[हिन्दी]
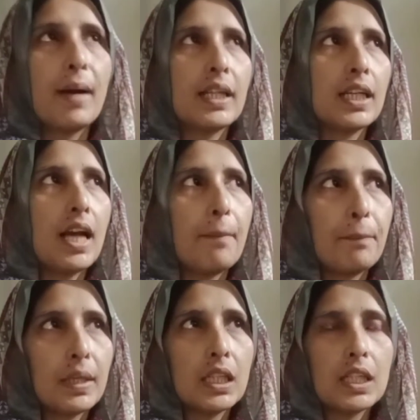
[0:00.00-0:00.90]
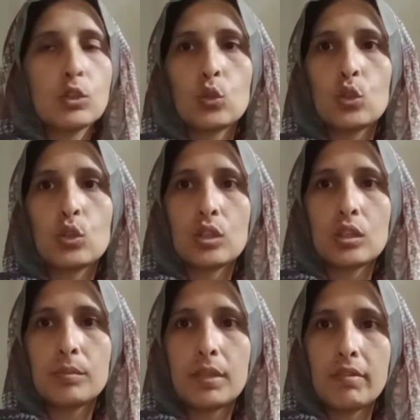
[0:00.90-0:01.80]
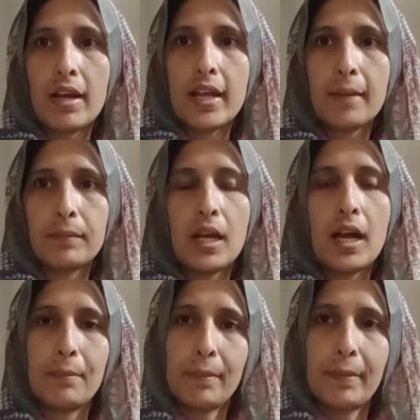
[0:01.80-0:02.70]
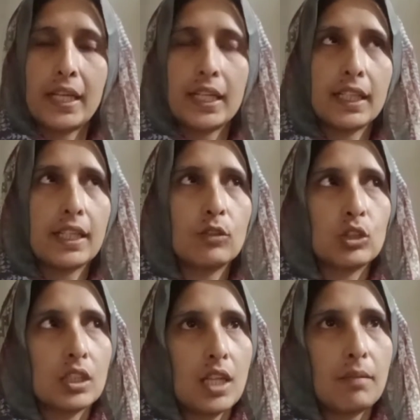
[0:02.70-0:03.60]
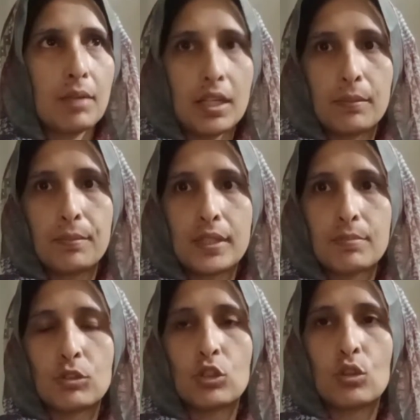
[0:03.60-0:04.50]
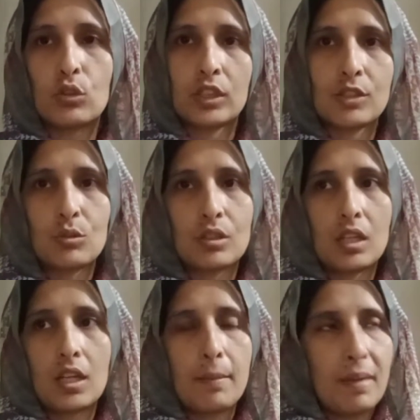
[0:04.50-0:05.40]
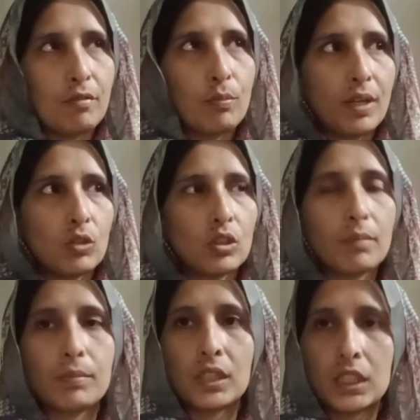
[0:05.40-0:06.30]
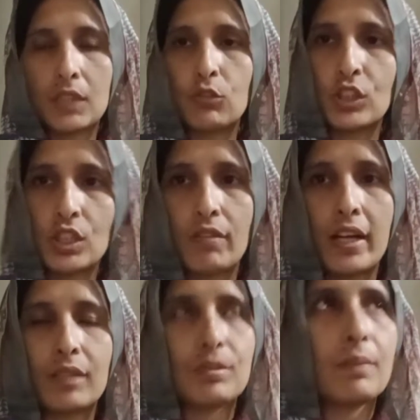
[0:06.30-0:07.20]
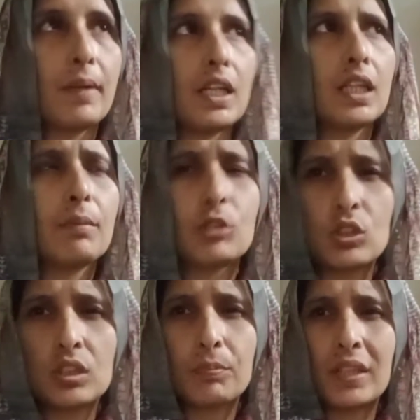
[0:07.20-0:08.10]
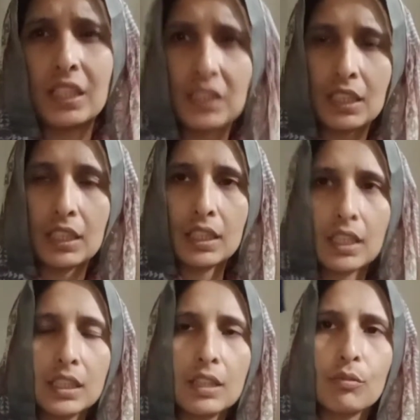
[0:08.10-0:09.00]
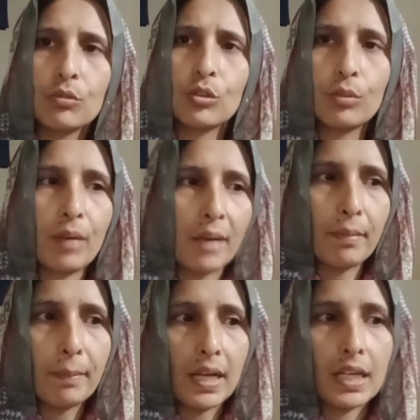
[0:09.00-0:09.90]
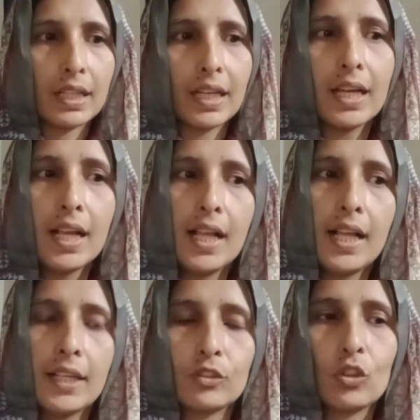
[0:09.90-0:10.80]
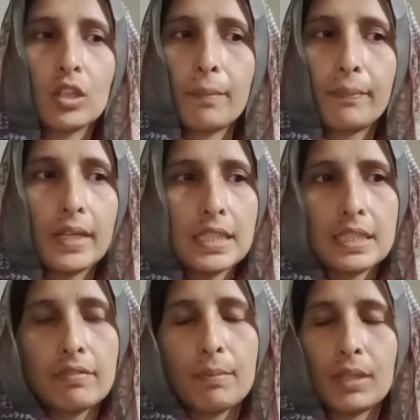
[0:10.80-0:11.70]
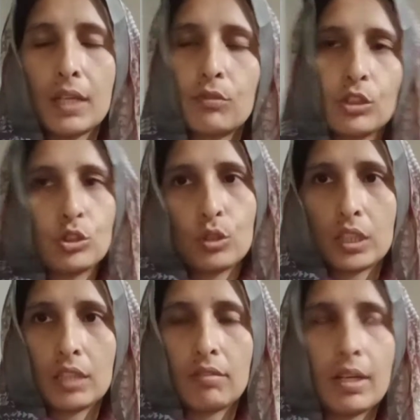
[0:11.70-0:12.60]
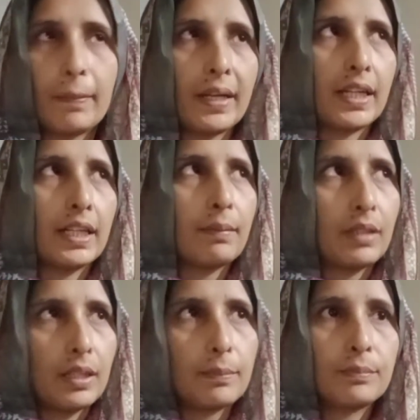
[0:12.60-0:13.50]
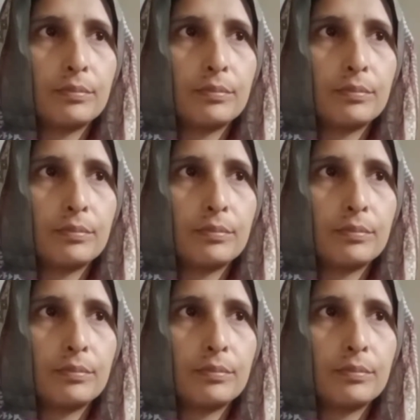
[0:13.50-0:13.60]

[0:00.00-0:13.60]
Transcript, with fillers: बाकी अम्मी ने सूट बनवाया अपना अम्मी पहनेंगी उसके साथ मेरे पास भी जो लोंग का सूट था नया मैं वो पहनूँगी बच्चे वही शलवार कमीज़ें तो पहनेंगे बच्चों की पेंटें शर्टें नहीं थी वो बाद में पहन लेंगे तो कपड़े इस दफ़ा मतलब वही छोटी ईद वाले पहनेंगे मतलब